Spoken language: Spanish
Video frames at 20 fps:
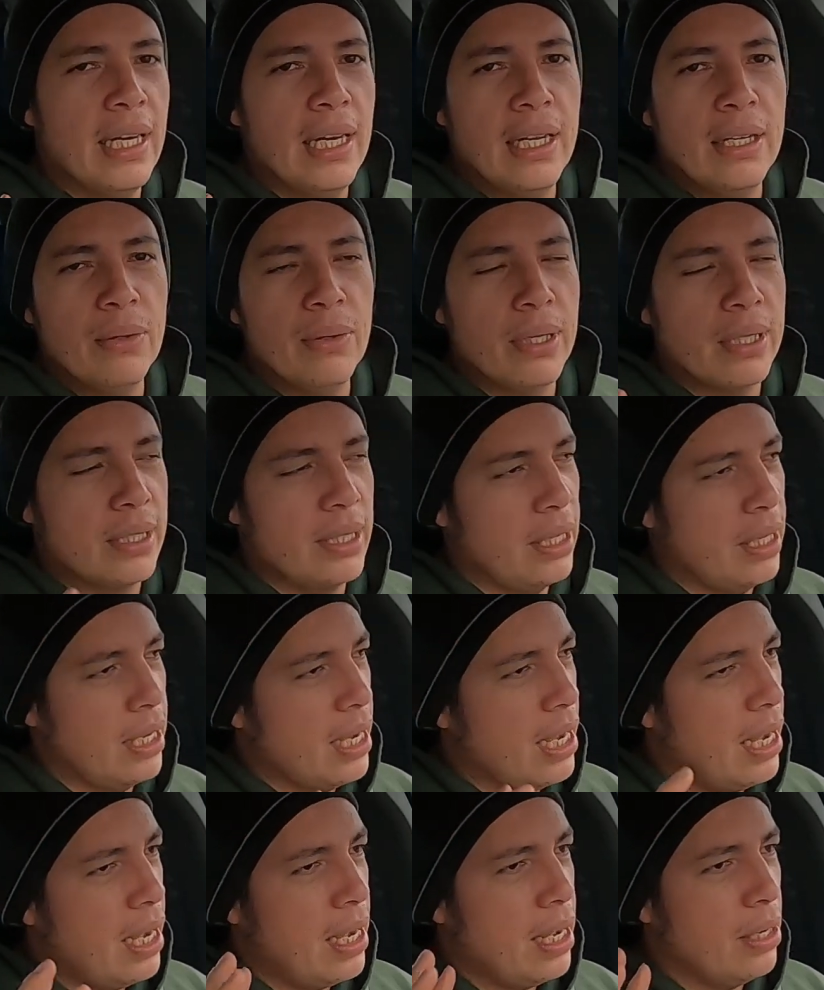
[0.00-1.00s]
algo
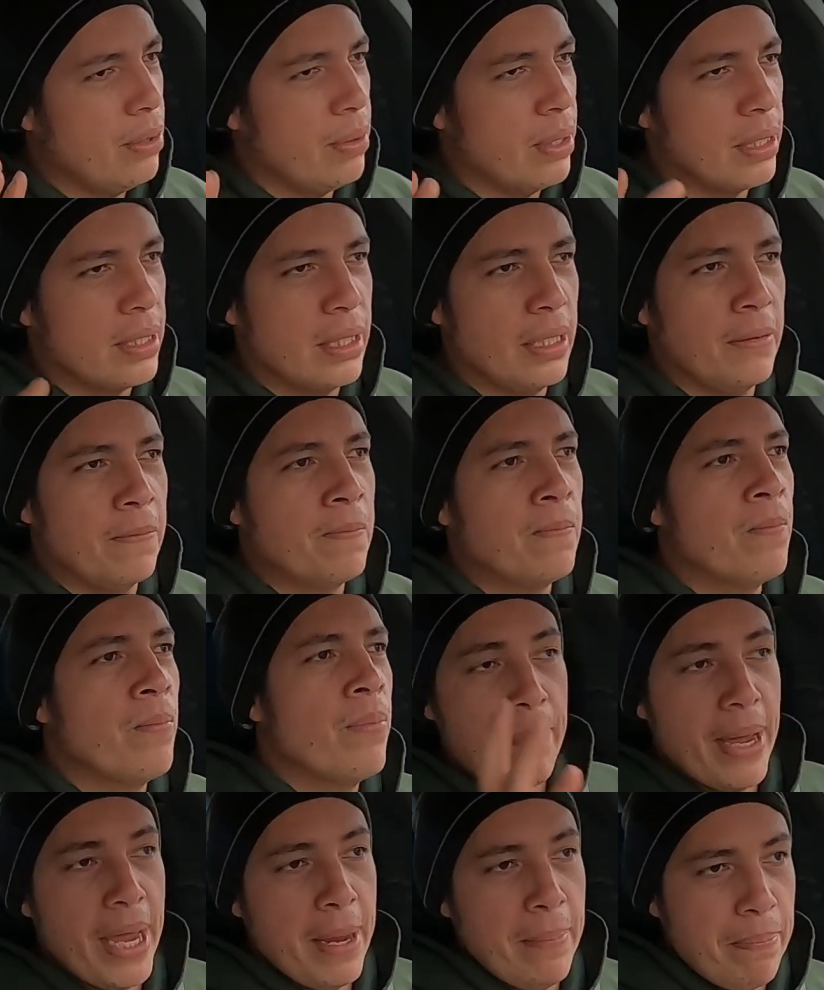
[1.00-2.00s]
así, algo así.
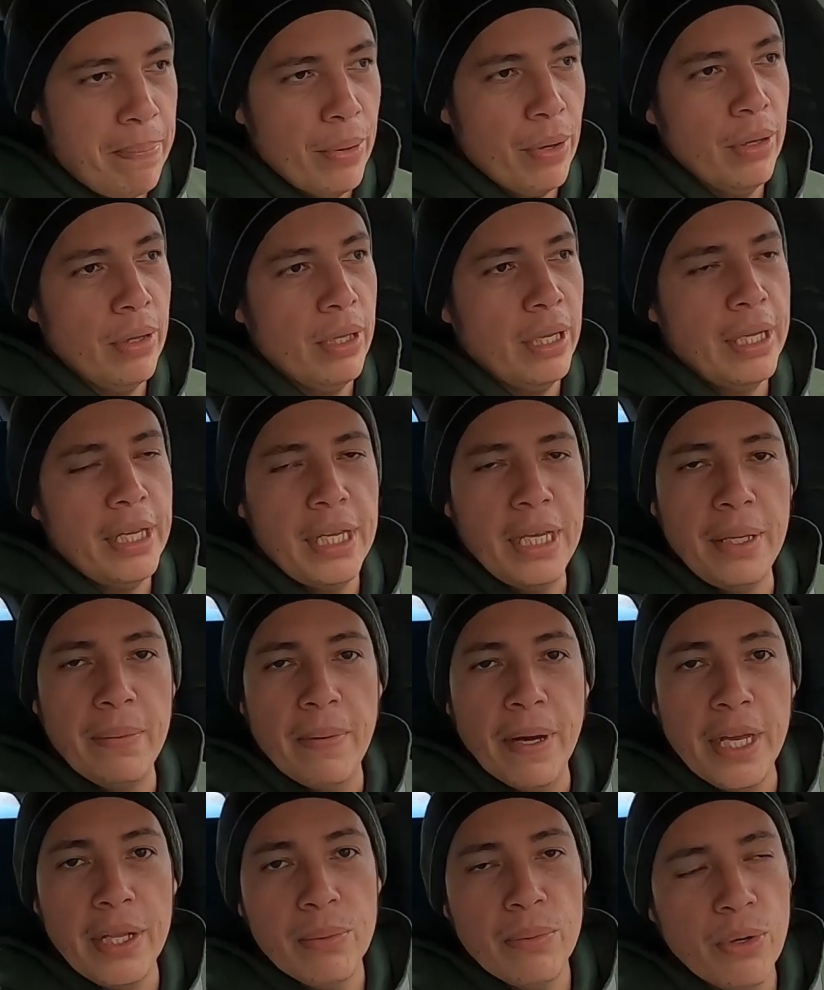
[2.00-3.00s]
PayPal
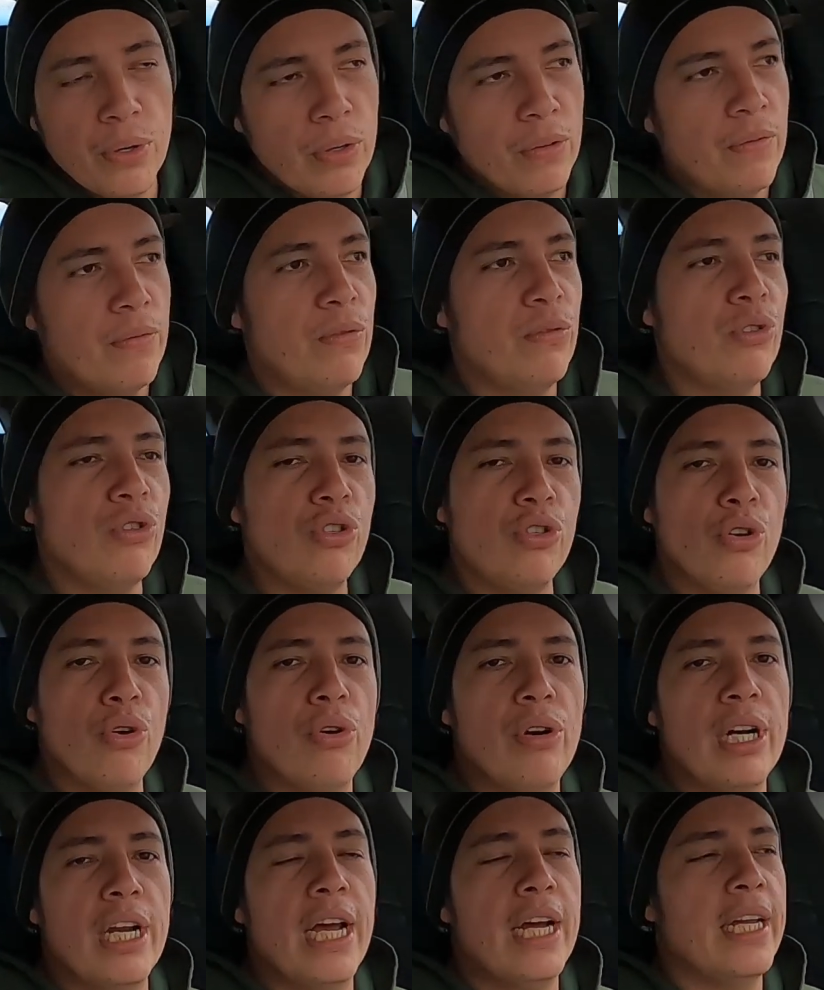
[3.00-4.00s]
y Venmo
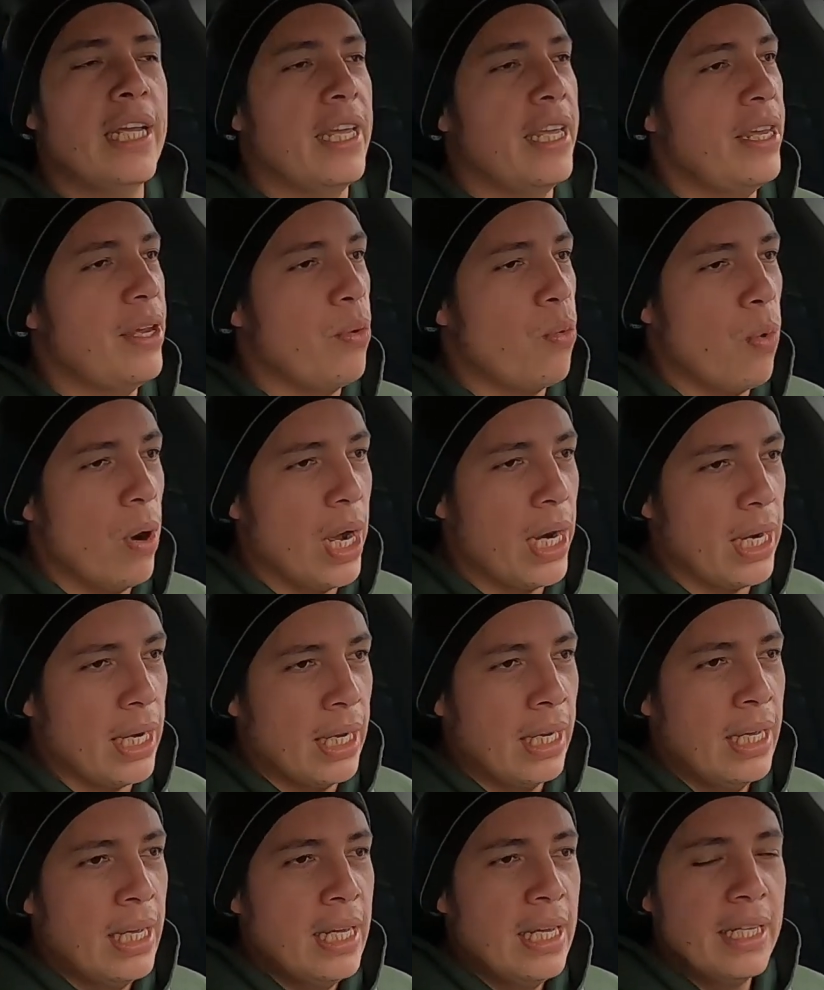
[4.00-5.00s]
funcionan
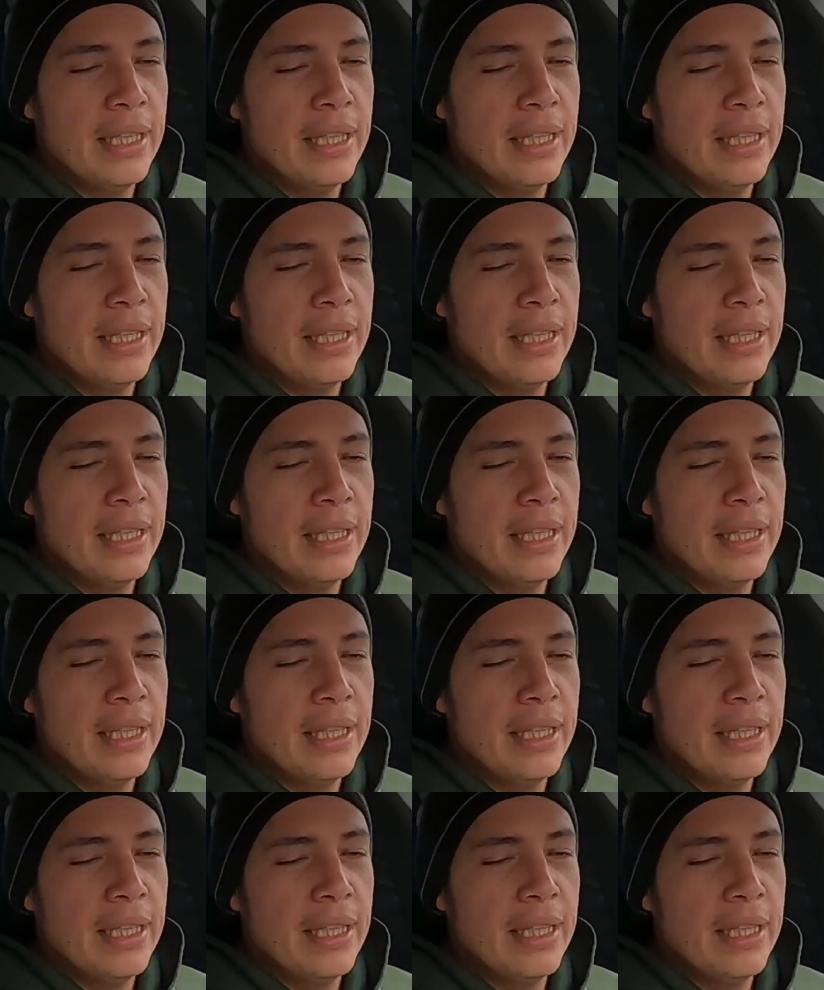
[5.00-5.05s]
igual.